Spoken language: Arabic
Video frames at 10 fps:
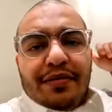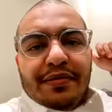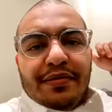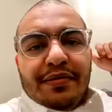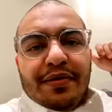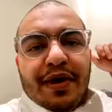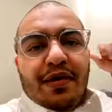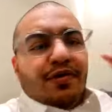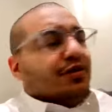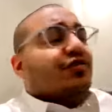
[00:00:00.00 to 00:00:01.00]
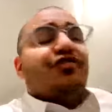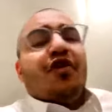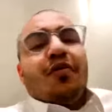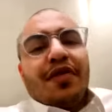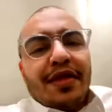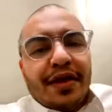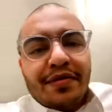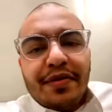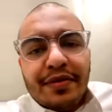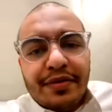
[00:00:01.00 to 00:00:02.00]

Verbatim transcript: ورا الحوش ايش اسوي اذا تكوى